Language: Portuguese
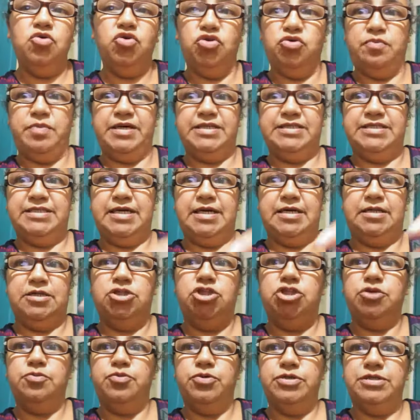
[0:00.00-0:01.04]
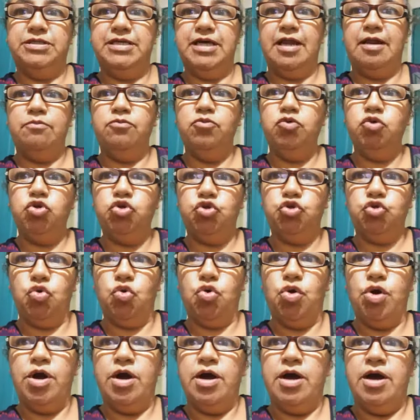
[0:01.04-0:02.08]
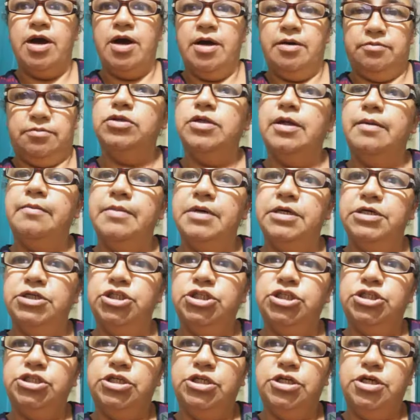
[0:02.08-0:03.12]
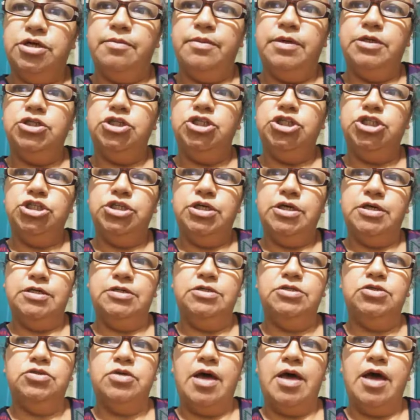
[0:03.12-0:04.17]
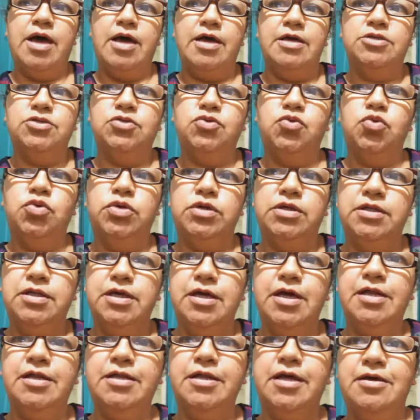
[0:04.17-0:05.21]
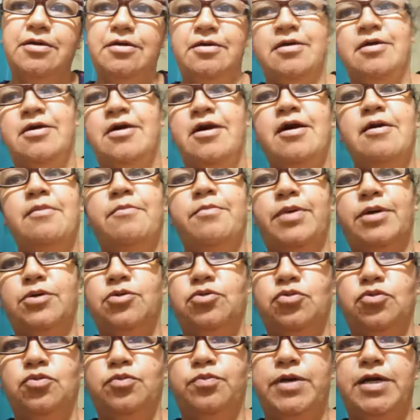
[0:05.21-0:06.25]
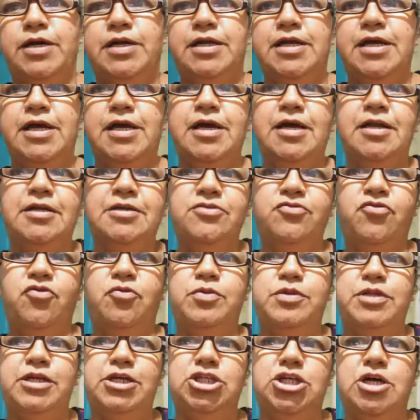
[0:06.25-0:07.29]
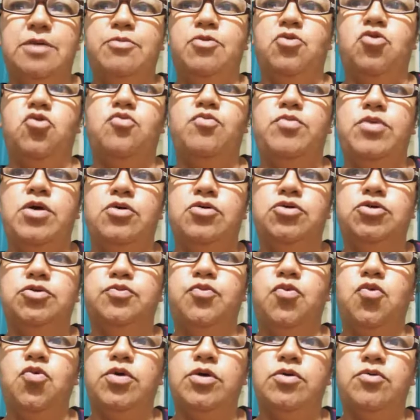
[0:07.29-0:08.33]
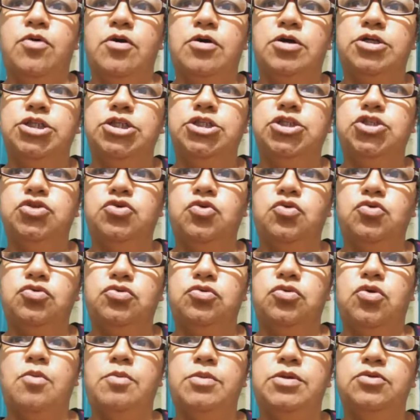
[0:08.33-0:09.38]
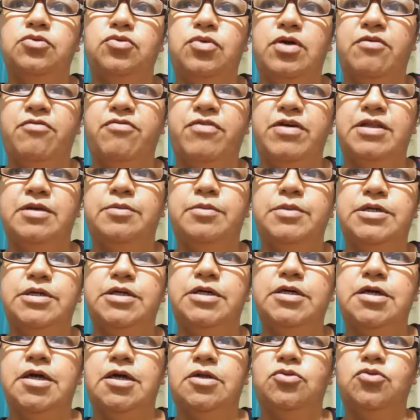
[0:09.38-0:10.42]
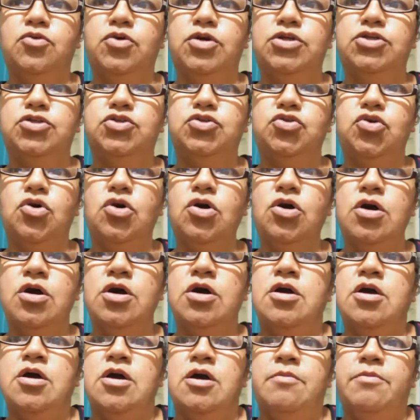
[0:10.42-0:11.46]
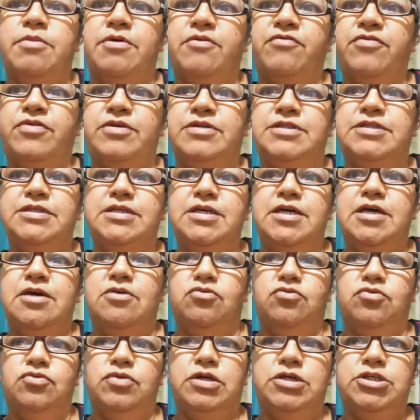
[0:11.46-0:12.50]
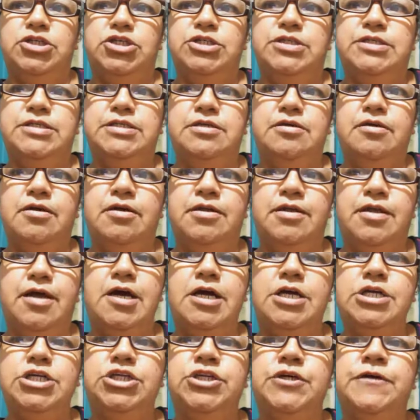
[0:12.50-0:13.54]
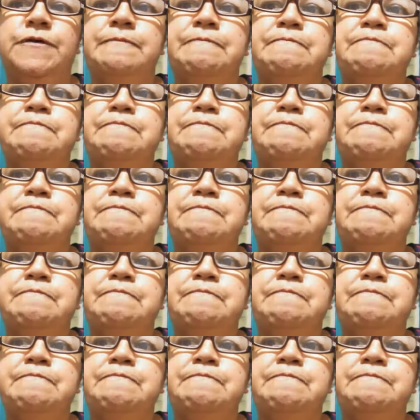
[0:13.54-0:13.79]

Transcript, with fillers: muito passada. Tipo assim, ela murchou. Só da manchinha, manchinha é, escura nele, daí para não perder ele, se for para deixar para comer aos poucos, igual a gente toma no café da manhã e à noite só, para fazer um lanchezinho à tarde